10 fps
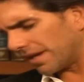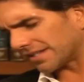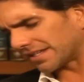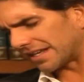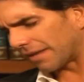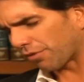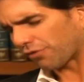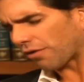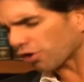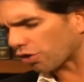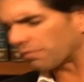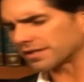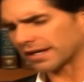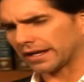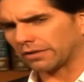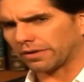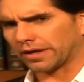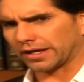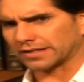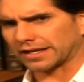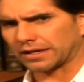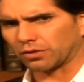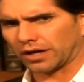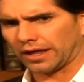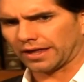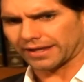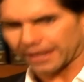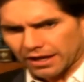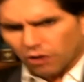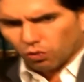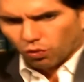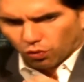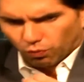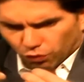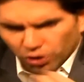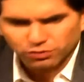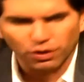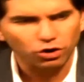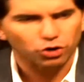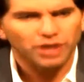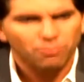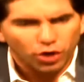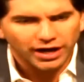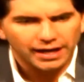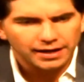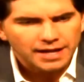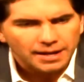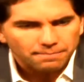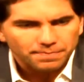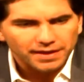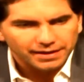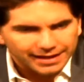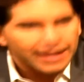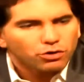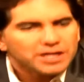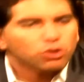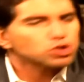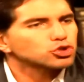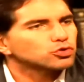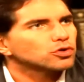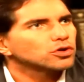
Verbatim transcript: Mira, Cecilia, por favor, convence a Genoveva de que está equivocada, de que no es bueno que una mujer cría un hijo